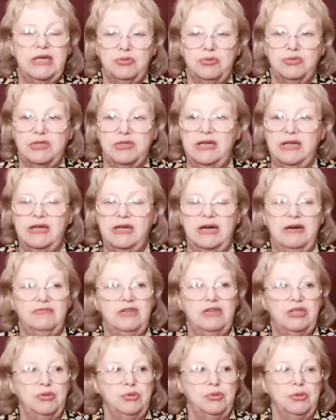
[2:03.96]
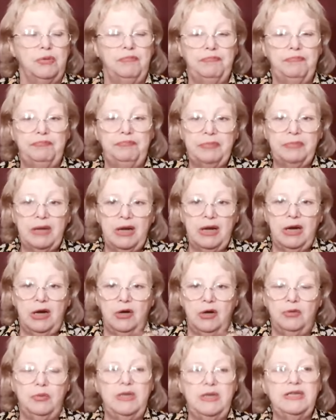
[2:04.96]
die Treppe hinunter und ging,
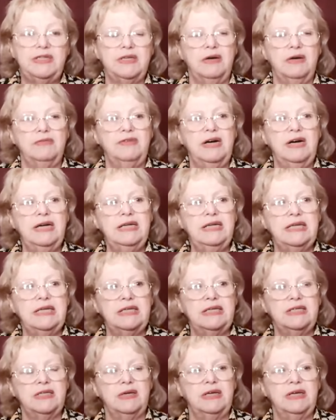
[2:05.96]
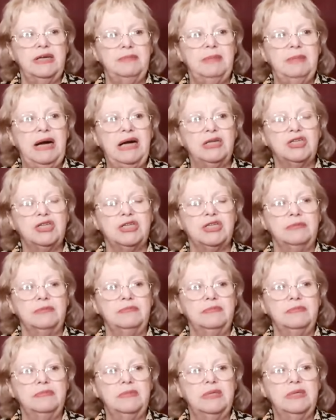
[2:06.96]
kam jedoch zurück und
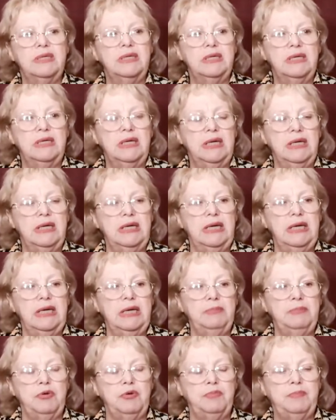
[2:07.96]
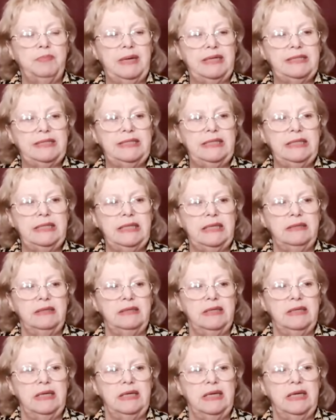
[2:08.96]
sagte, OKD, oh, ich vergaß dir
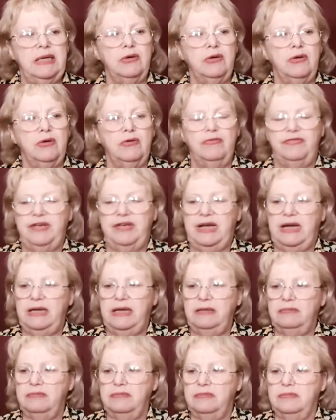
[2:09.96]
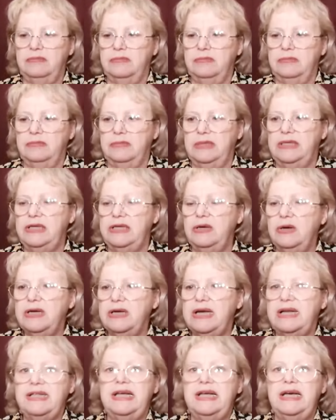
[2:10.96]
einen Kuss zu geben.
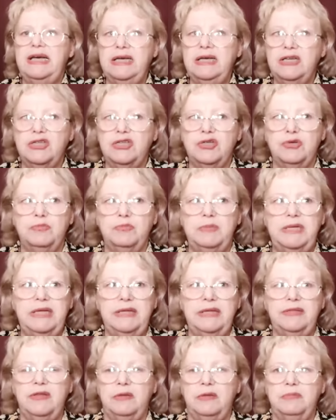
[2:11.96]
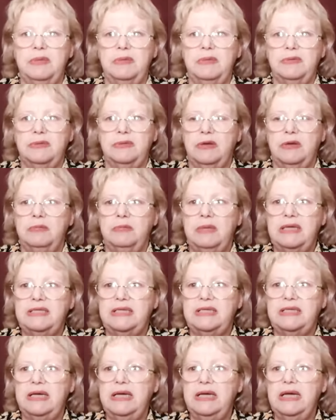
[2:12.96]
Er küsste mich. Es war ein langer Kuss.
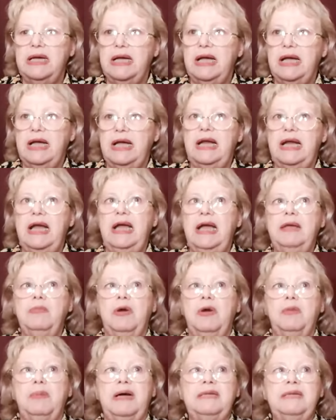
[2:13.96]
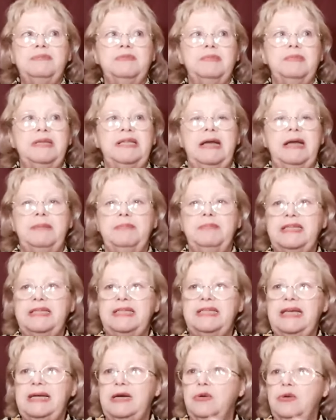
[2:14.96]
Eben kein Kuss, als ob wir uns
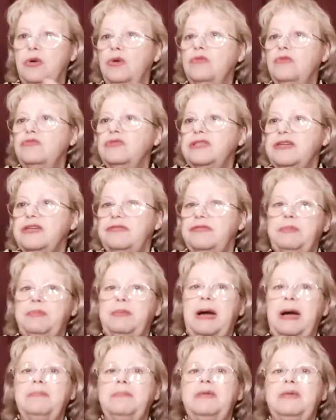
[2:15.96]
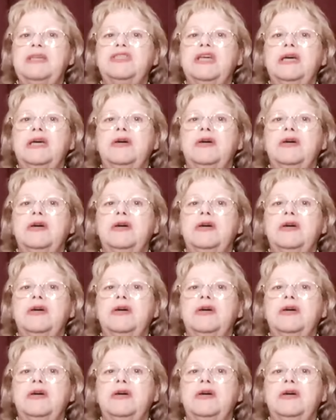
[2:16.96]
eine Stunde später sehen.